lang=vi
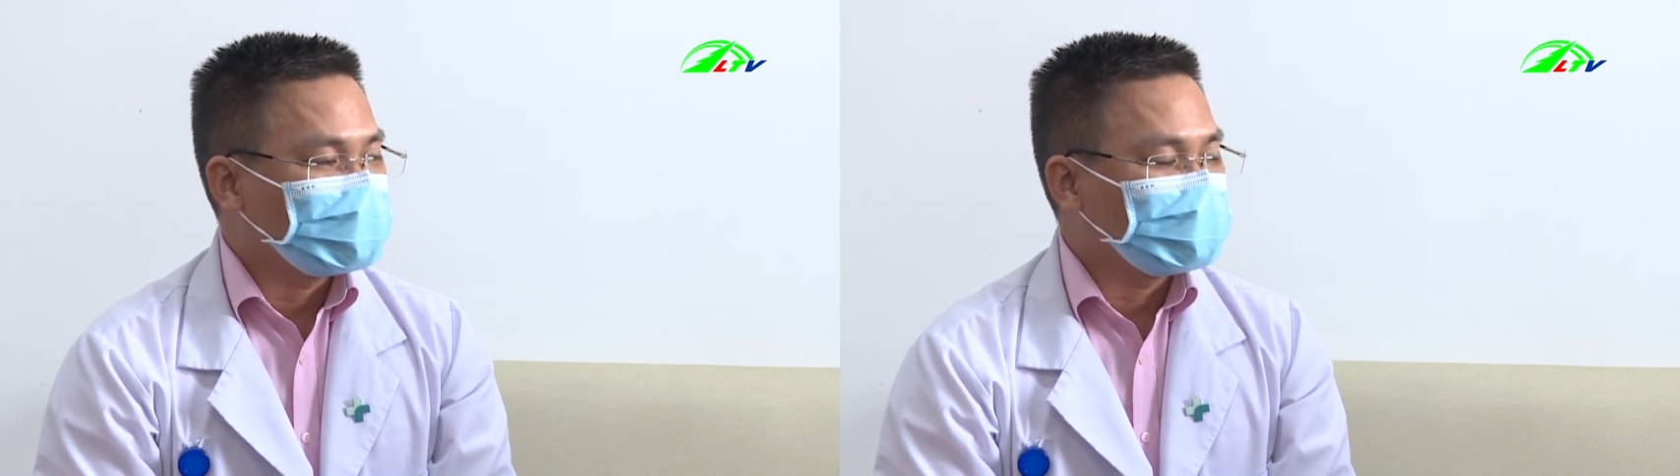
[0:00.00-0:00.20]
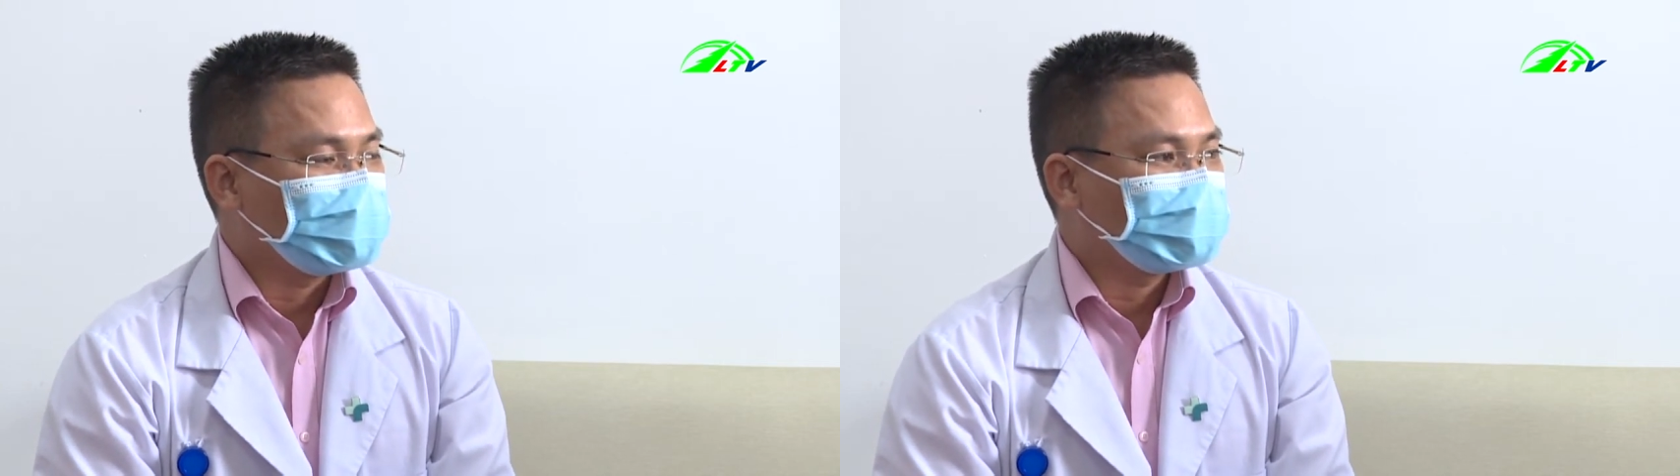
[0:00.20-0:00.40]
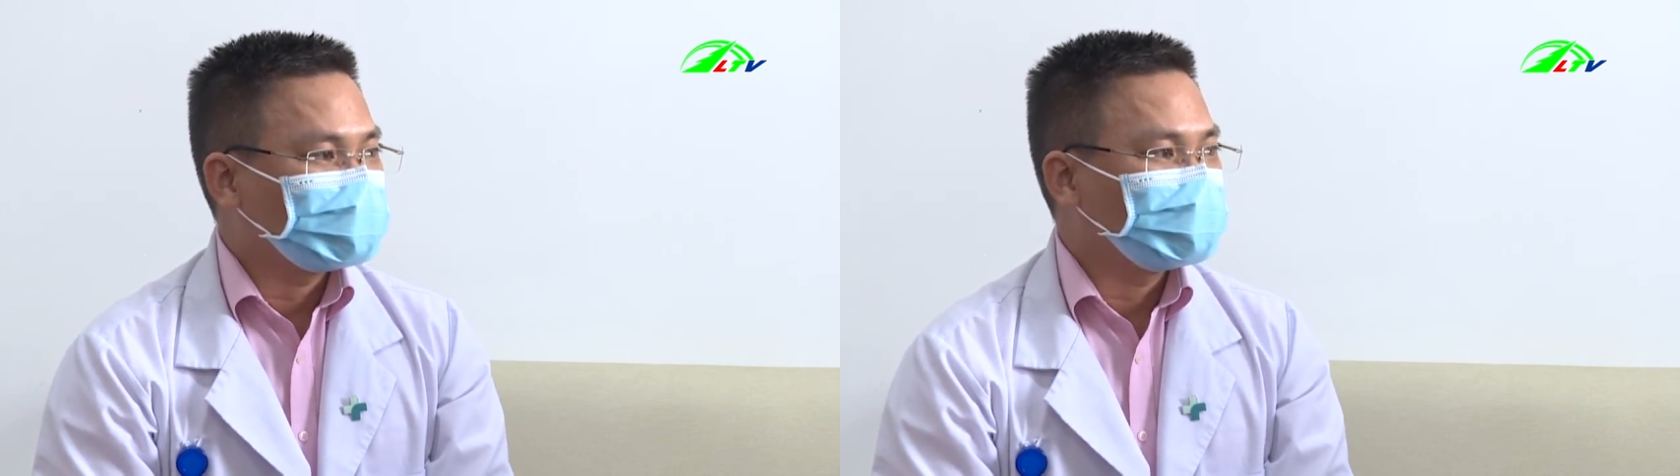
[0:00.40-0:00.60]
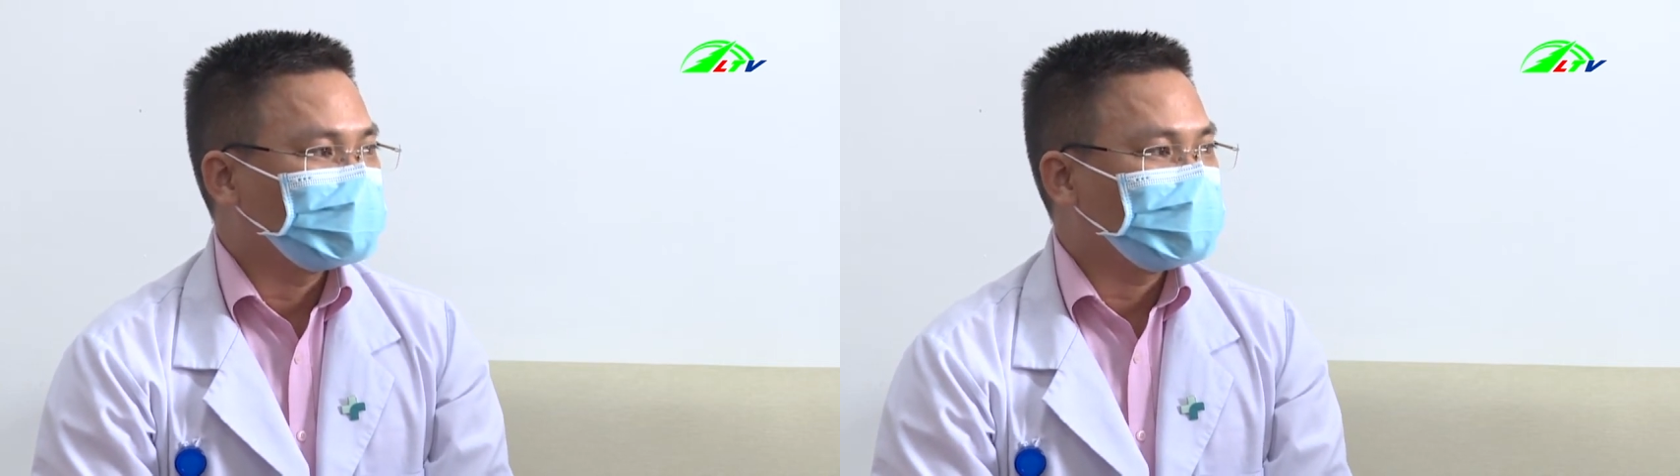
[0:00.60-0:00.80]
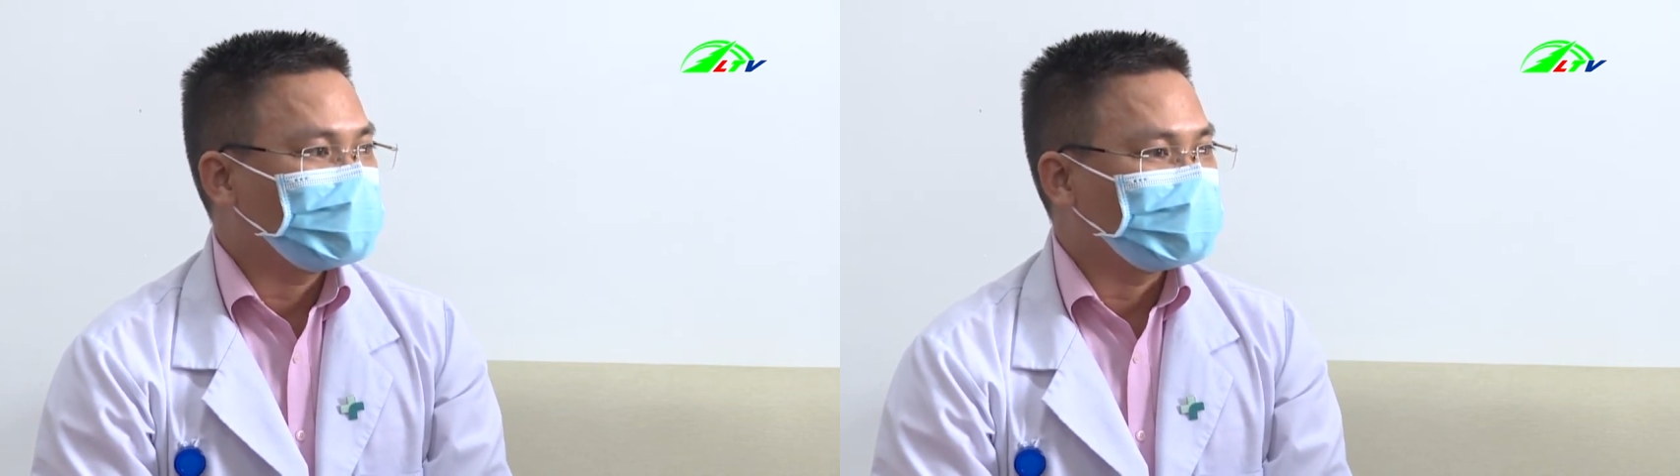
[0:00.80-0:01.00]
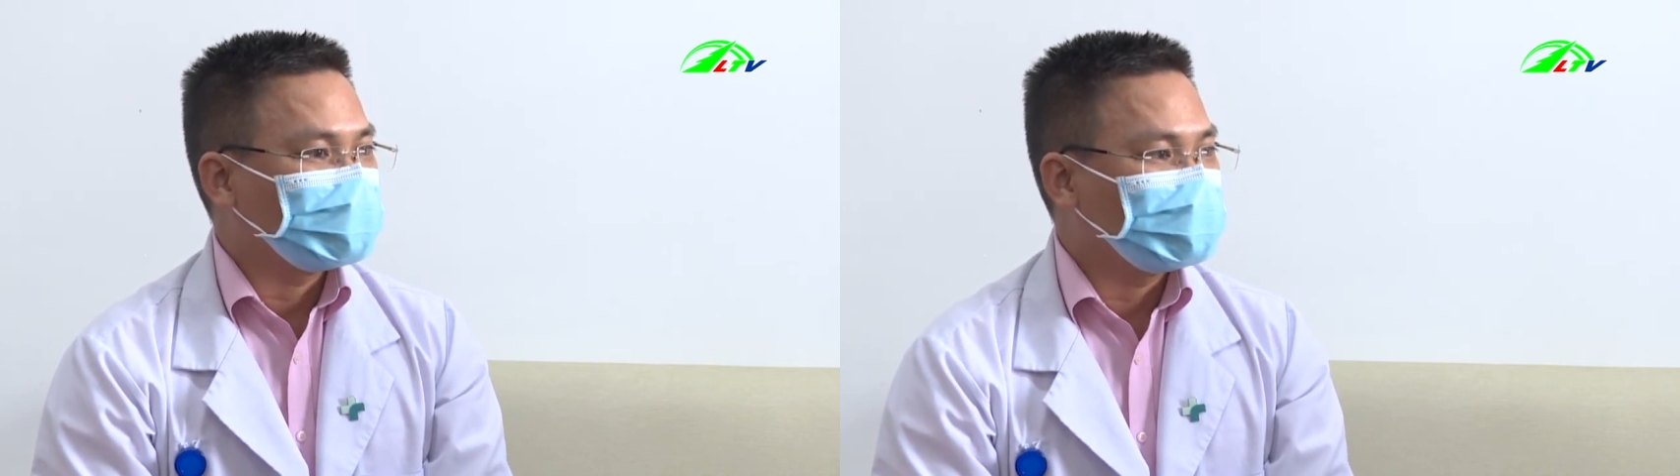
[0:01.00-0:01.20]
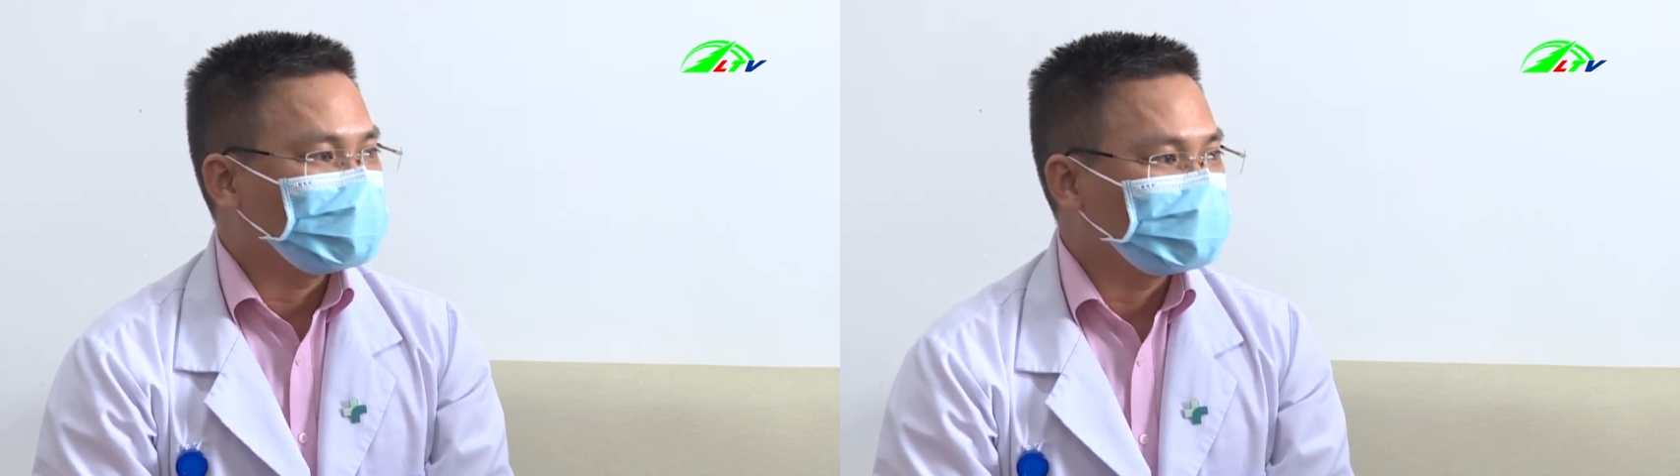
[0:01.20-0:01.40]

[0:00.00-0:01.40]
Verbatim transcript: thì nó thứ nhất là nó